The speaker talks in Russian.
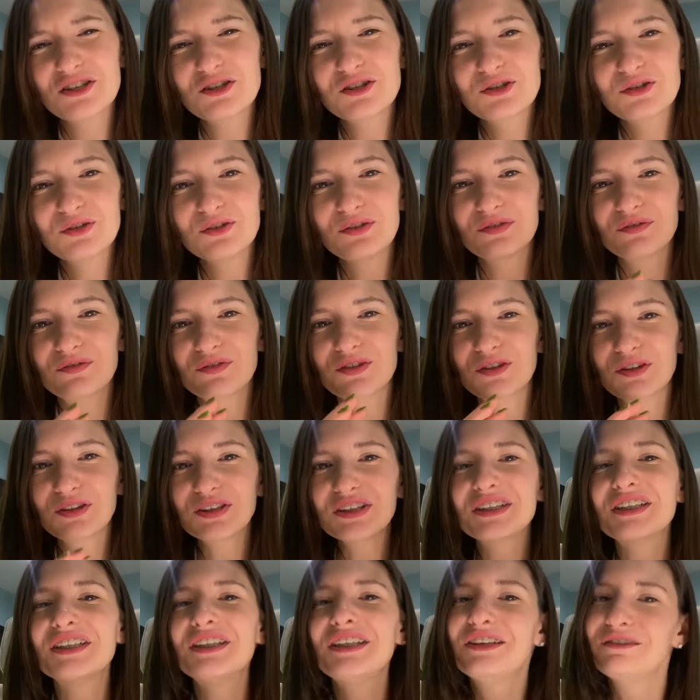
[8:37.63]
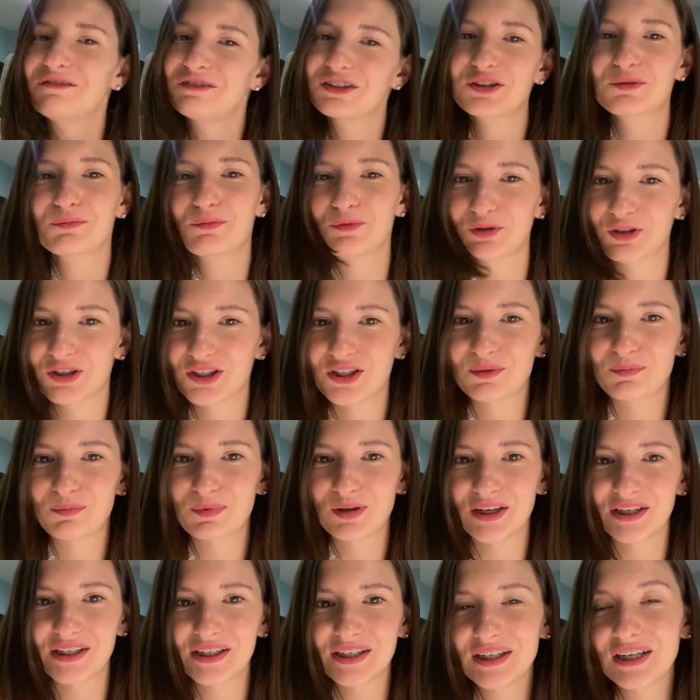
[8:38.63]
что все-таки невозможно
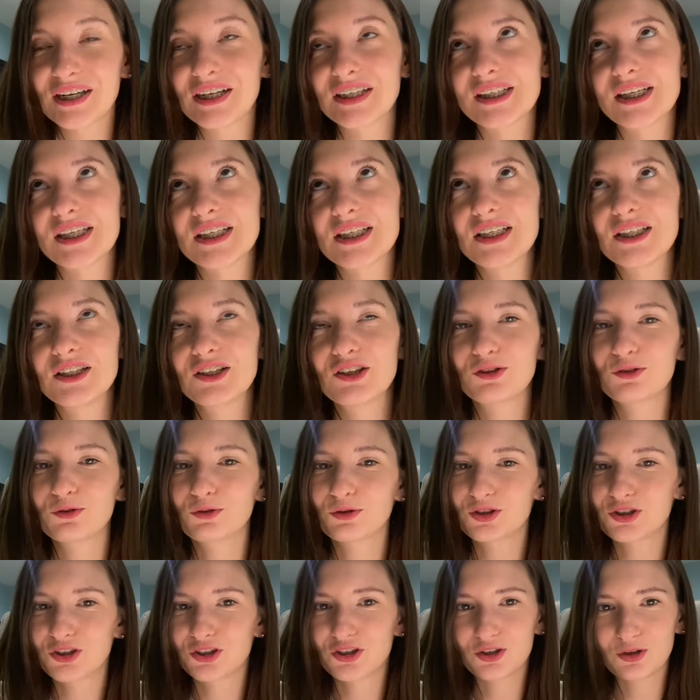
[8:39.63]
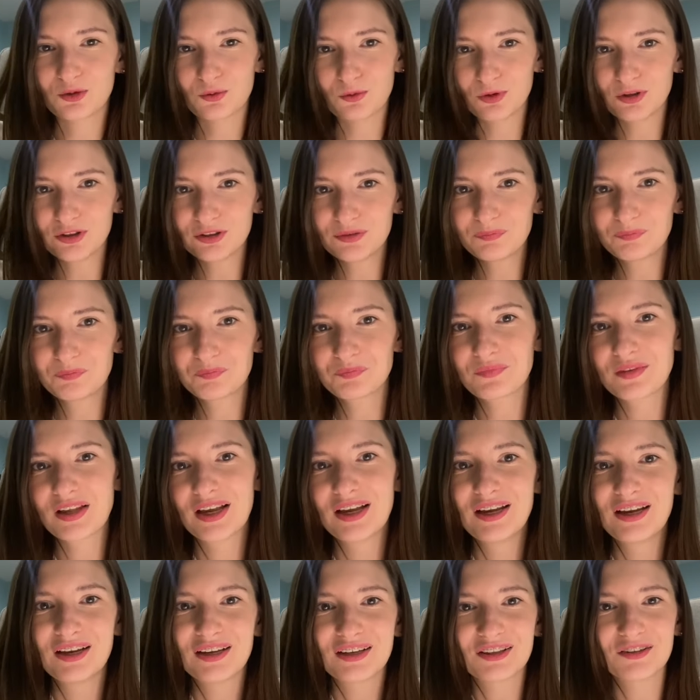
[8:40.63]
проехать один и тот же склон
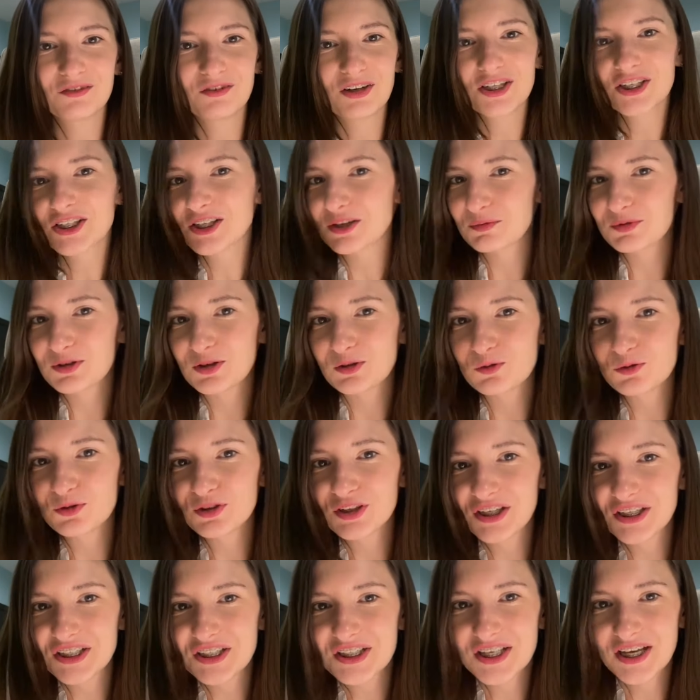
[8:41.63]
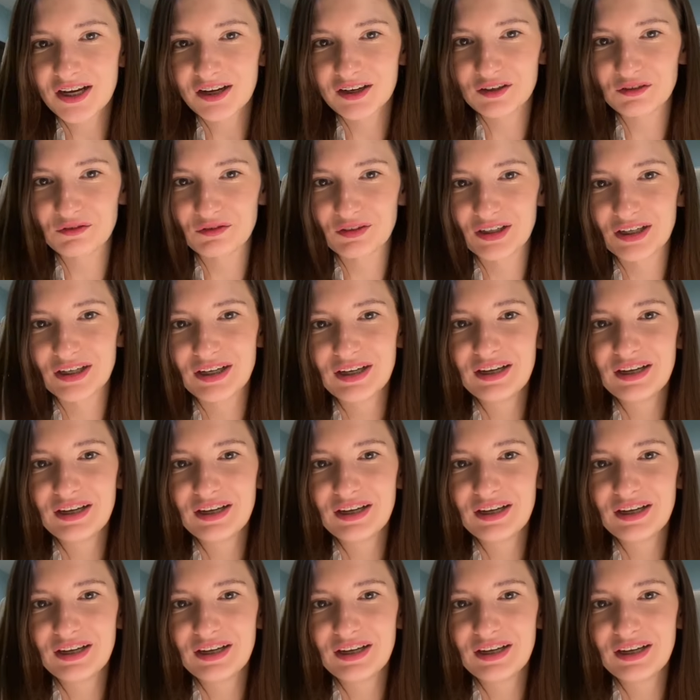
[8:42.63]
дважды абсолютно одинаково.